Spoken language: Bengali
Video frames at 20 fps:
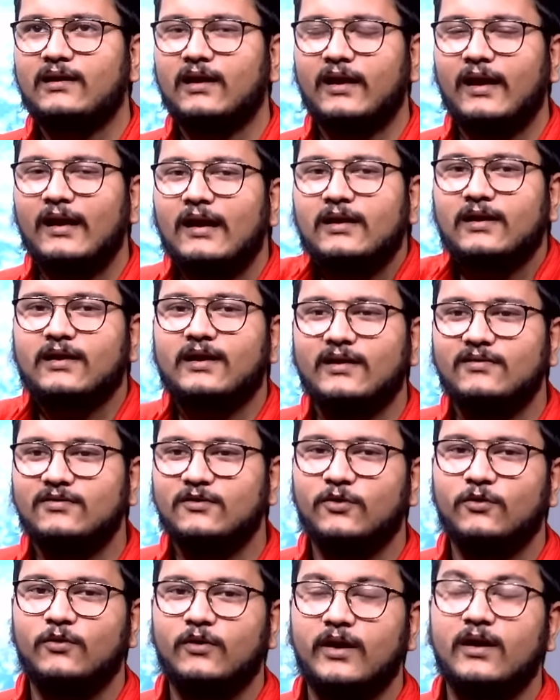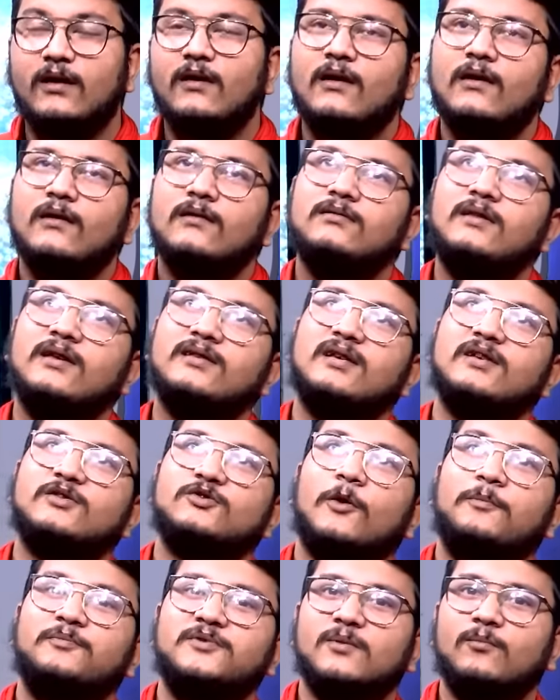একটা খেলাকে কেন্দ্র করে দেশের
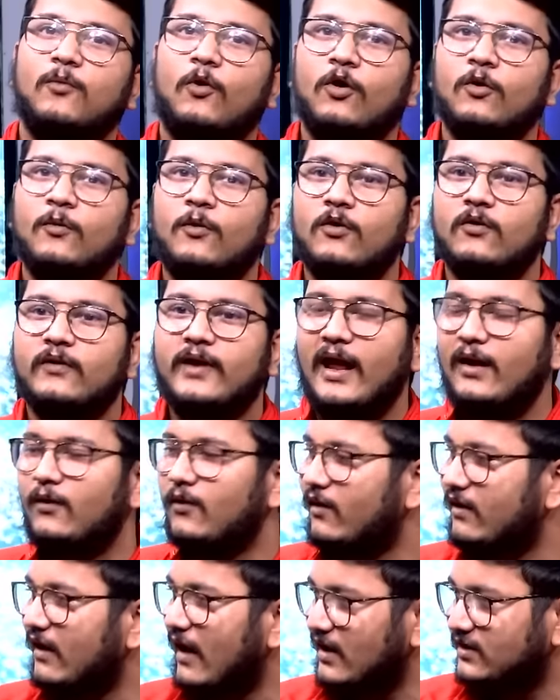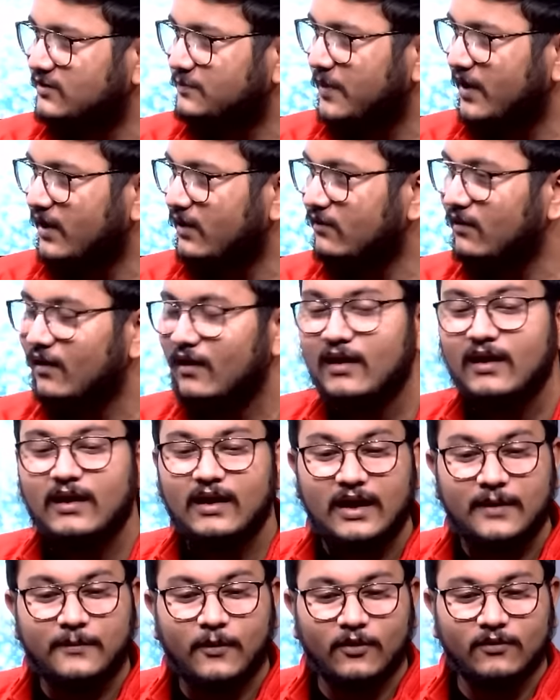সবচেয়ে বড় বড় খেলোয়াড়রা আসবেন
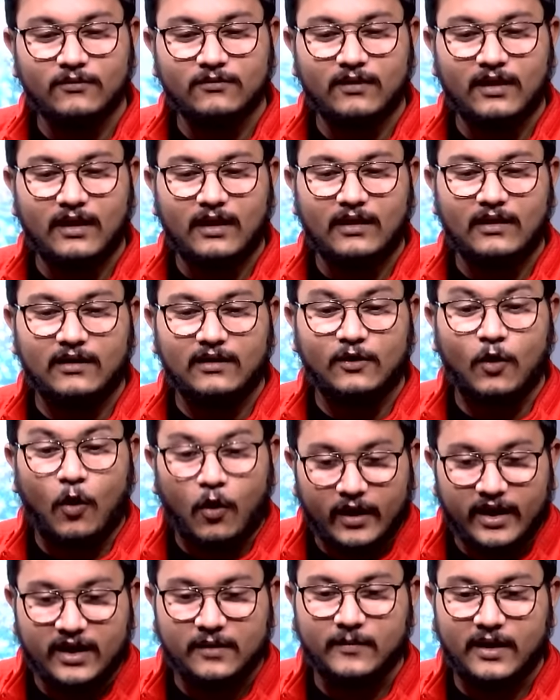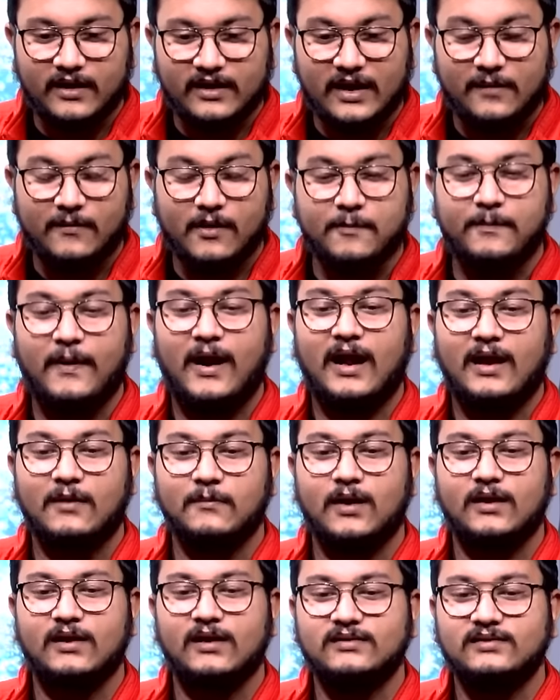এবং ঘরের মাঠে আমার পাড়ার
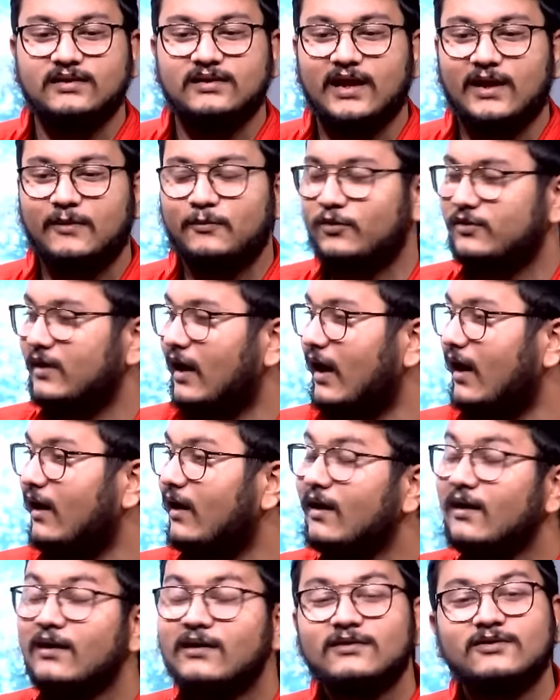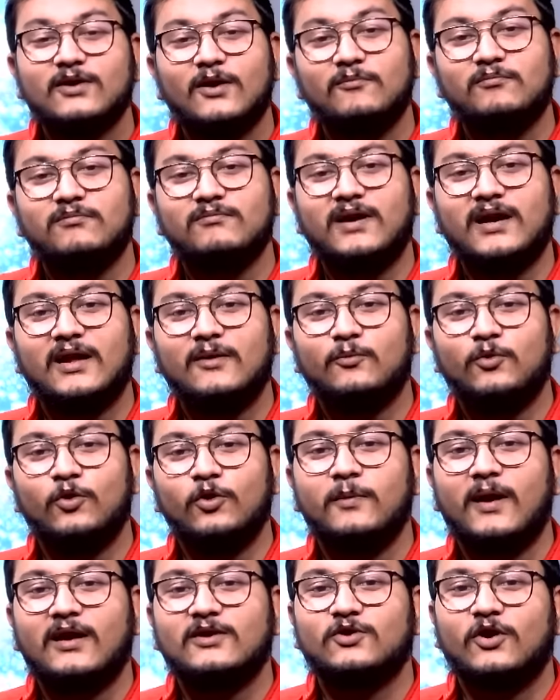মাঠে এসে দেখবো তারা সব মানে
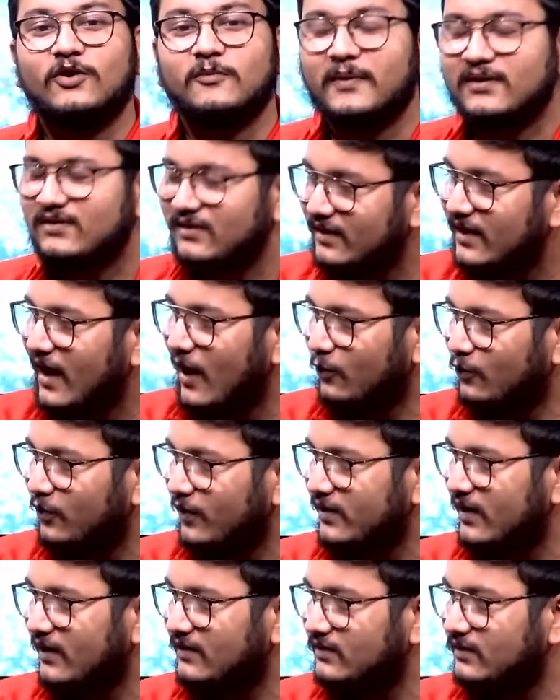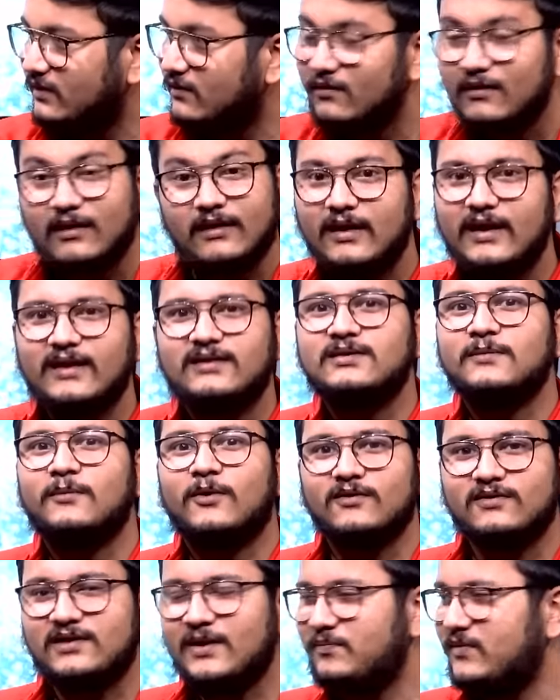ভুলভাল শর্ট মারতে থেকে আউট হয়ে যাচ্ছে এর চেয়ে
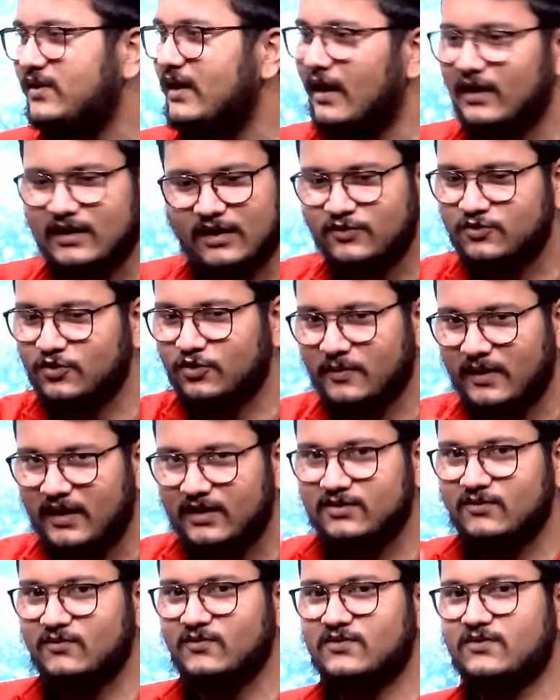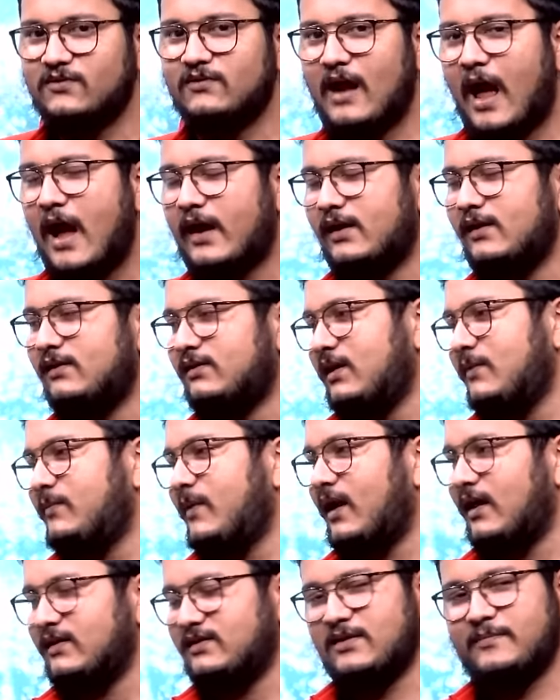বড় তৃপ্তি আর কি ছোটবেলা সমস্ত না খেলতে
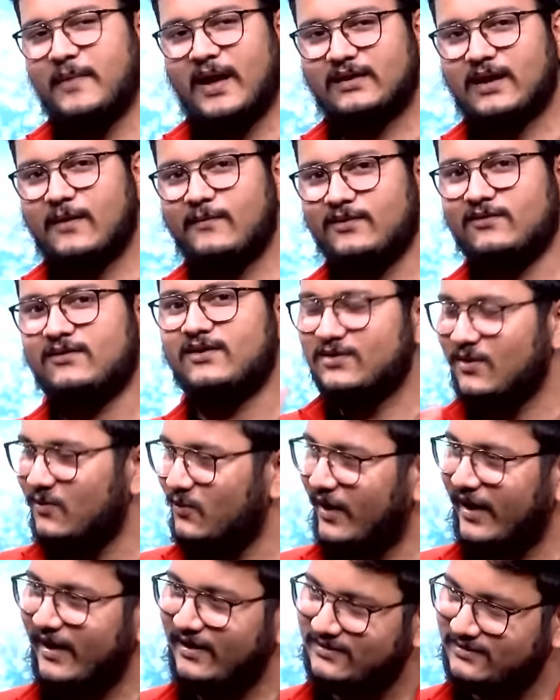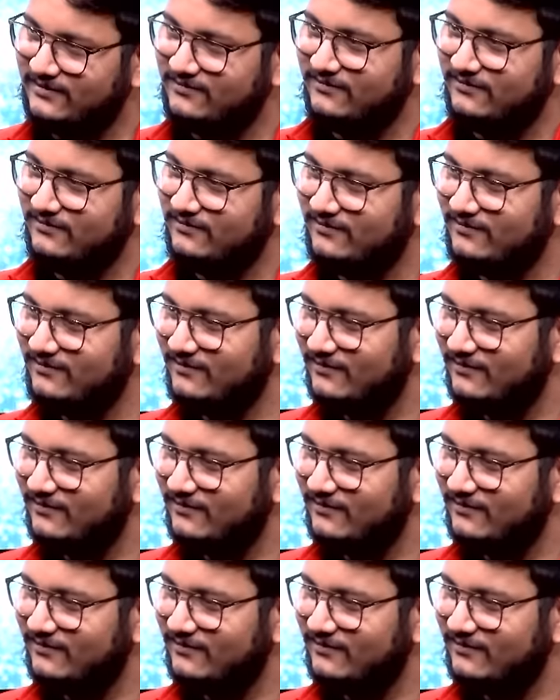পারার যে ব্যথা বেদনা সব উড়ে গেছে এবং সব